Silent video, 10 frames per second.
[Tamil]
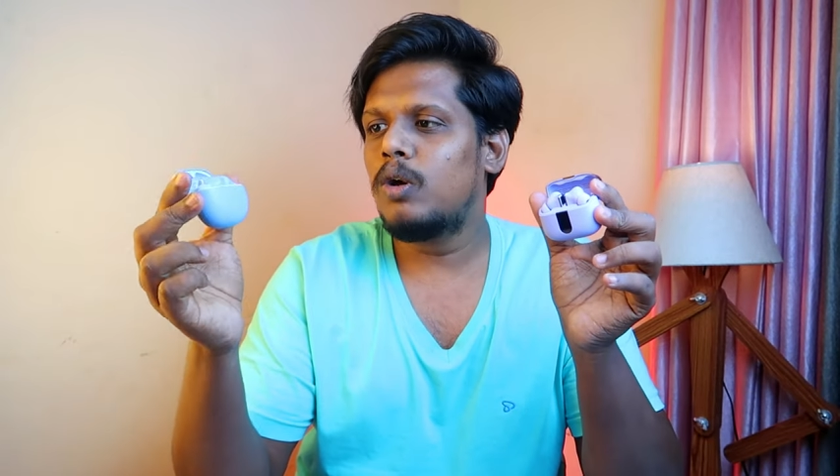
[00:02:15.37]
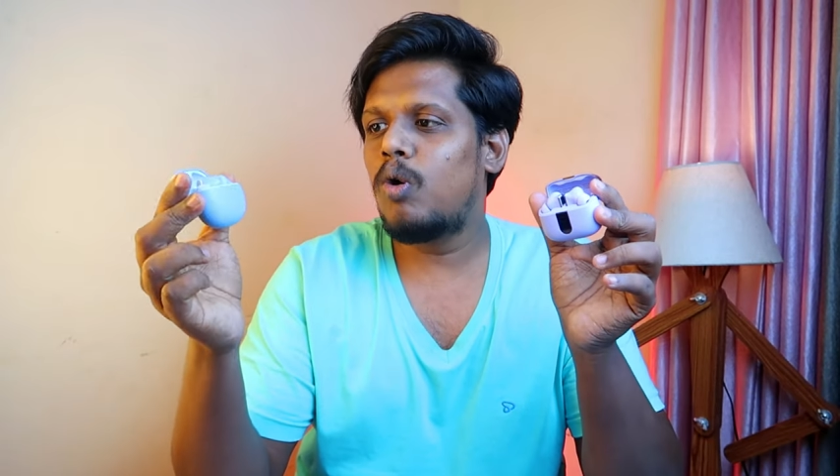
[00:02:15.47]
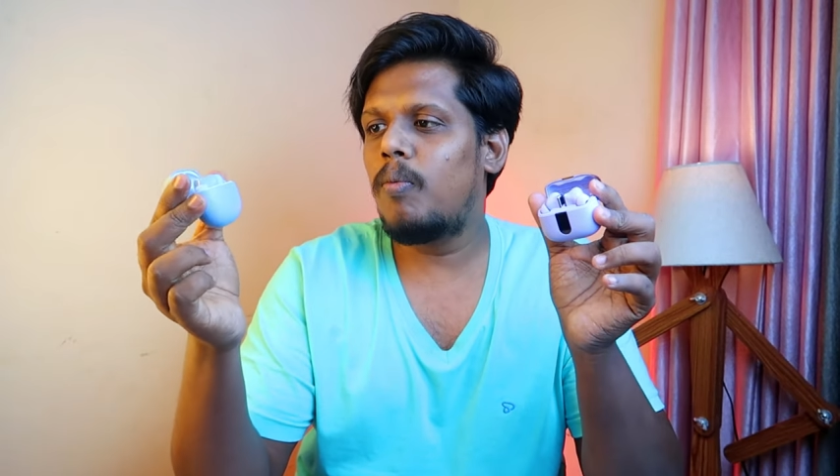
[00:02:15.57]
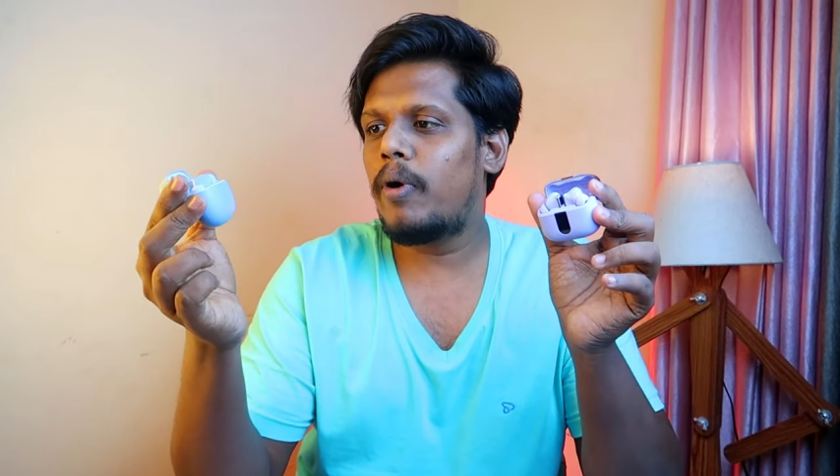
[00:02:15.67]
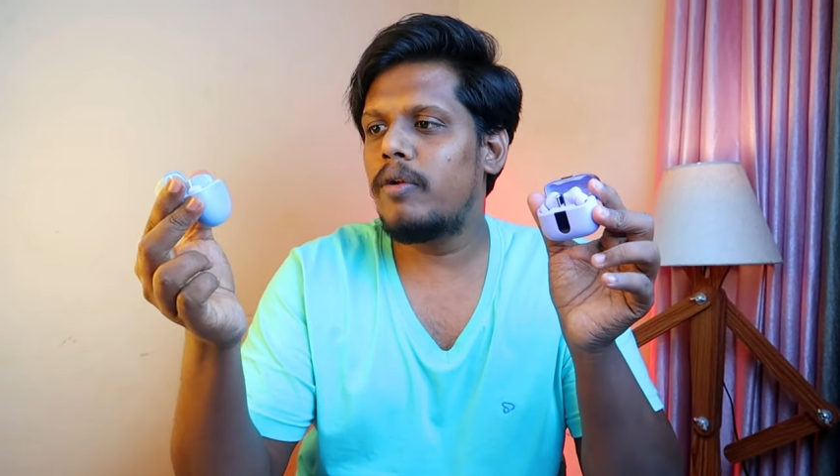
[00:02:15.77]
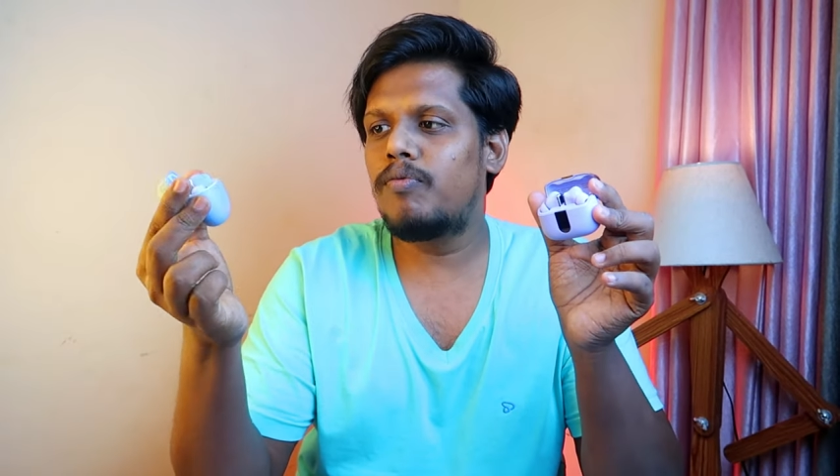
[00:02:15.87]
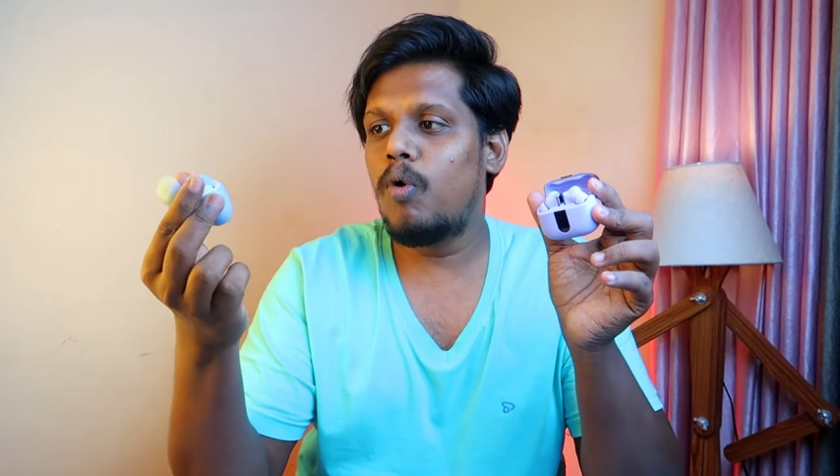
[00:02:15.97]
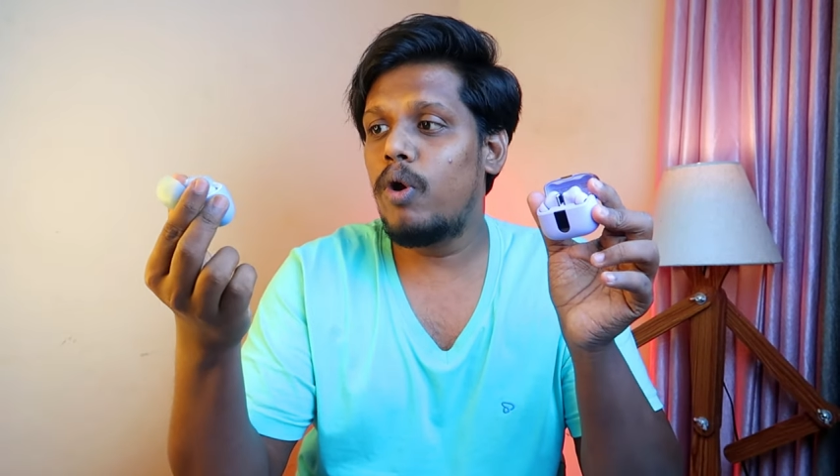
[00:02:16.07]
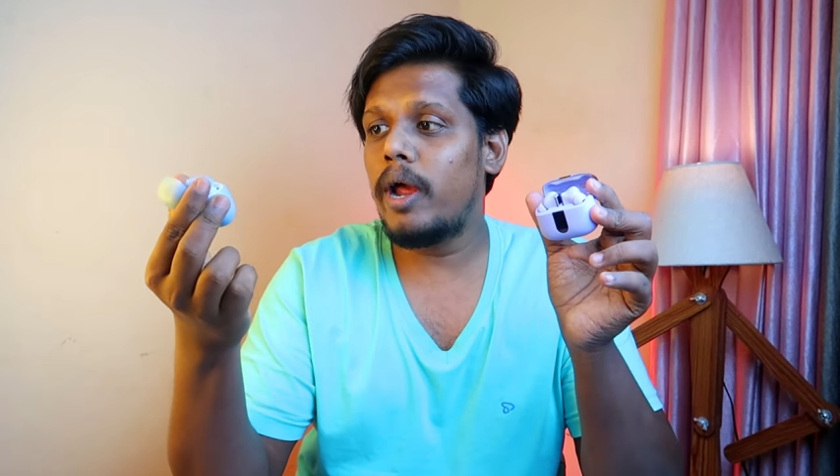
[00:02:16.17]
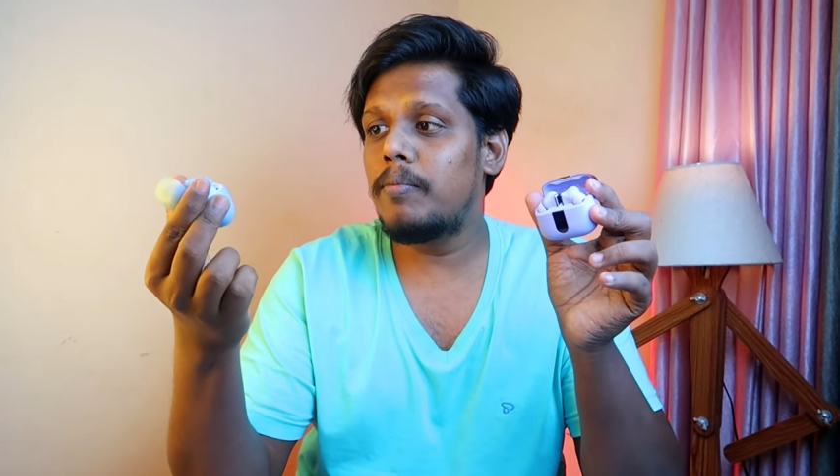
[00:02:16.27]
டுவெல் பாயிண்ட்
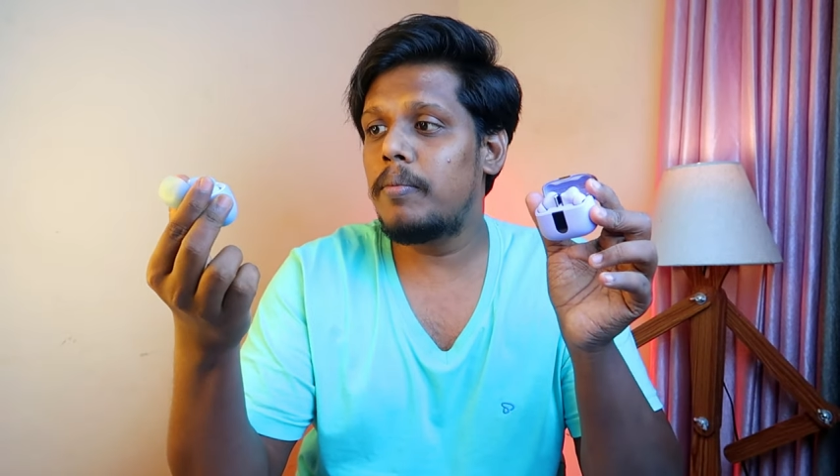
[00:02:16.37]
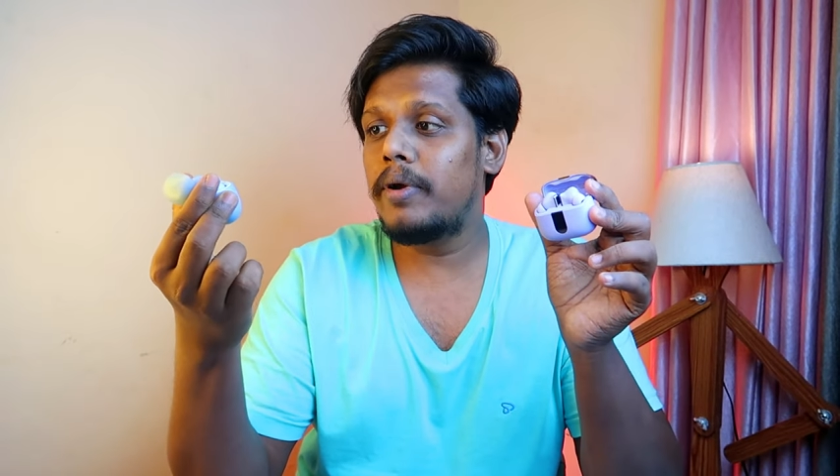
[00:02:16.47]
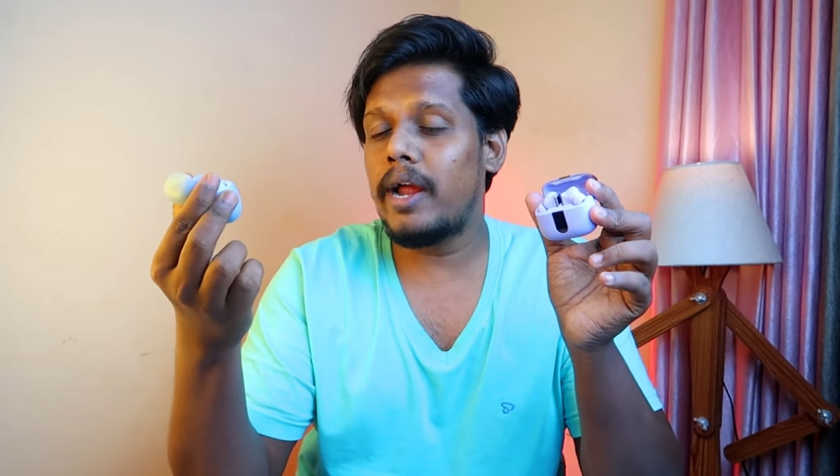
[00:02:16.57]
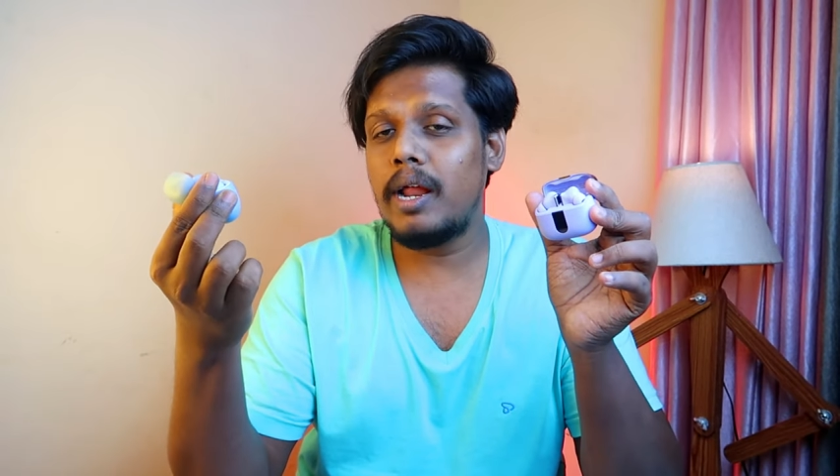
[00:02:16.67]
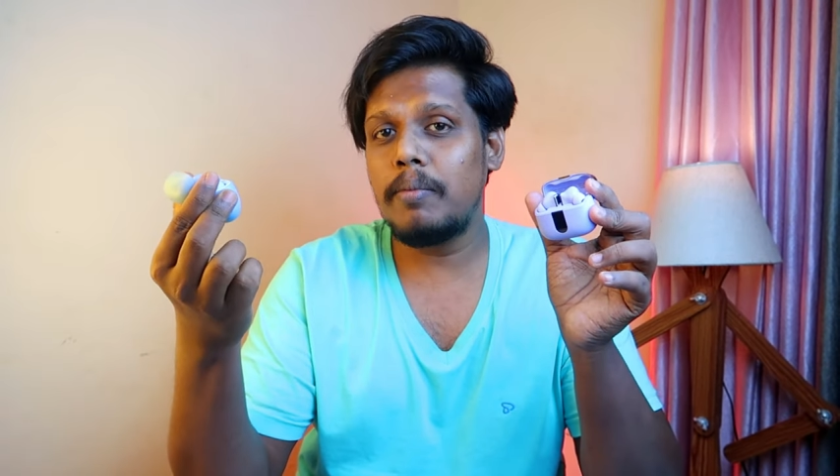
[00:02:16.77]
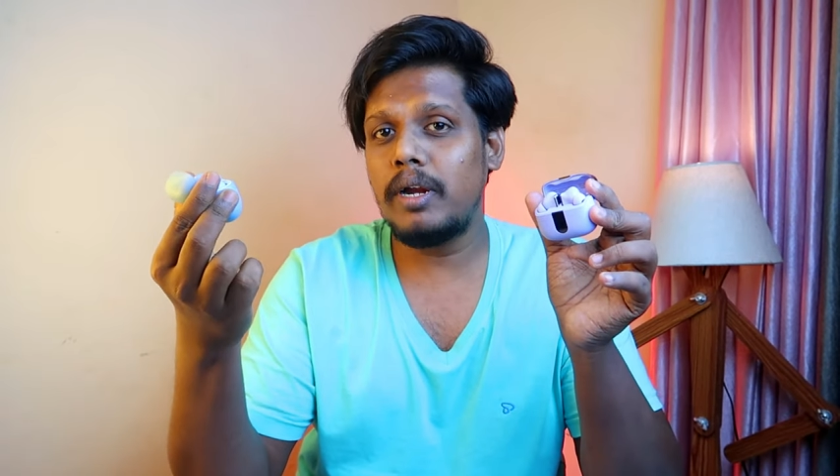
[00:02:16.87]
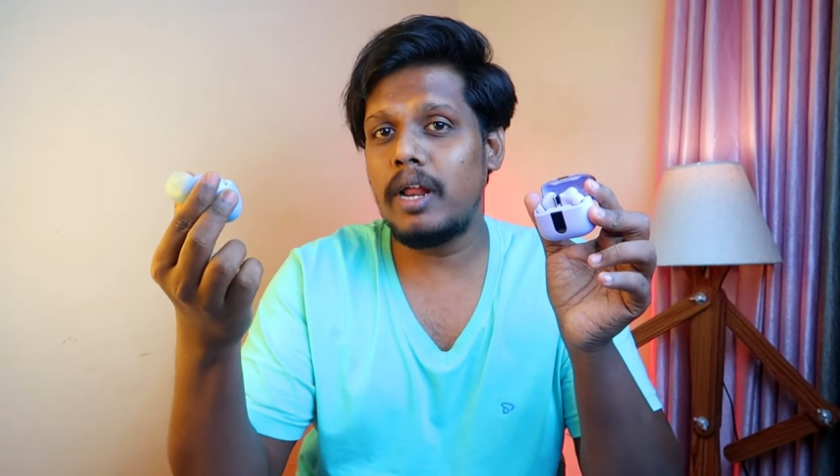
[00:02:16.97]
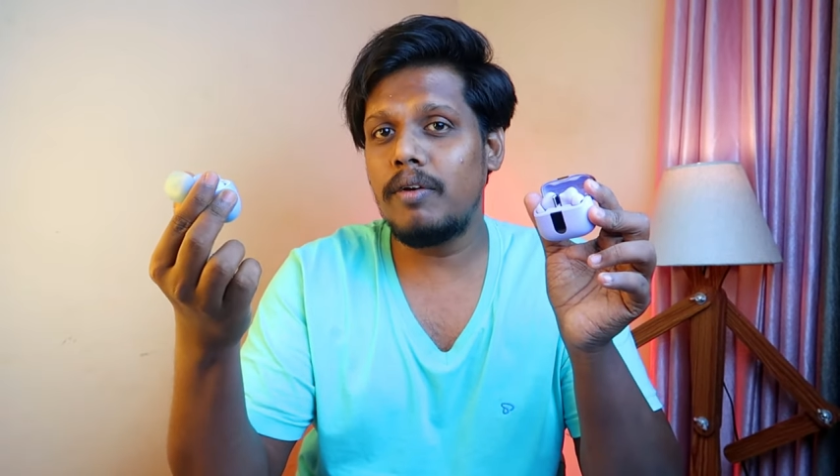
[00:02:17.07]
ஃபோர் எம்எம் டைனாமிக்